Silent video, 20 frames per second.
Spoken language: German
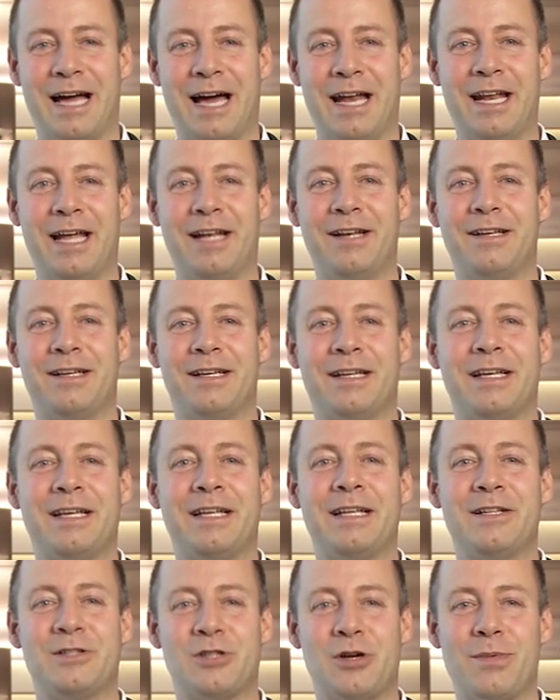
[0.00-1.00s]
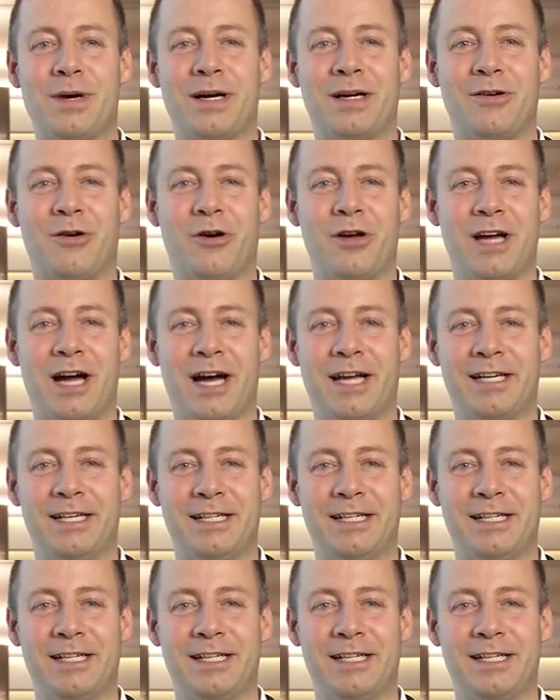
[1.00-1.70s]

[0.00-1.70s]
anderen in den Sommer, euer Arno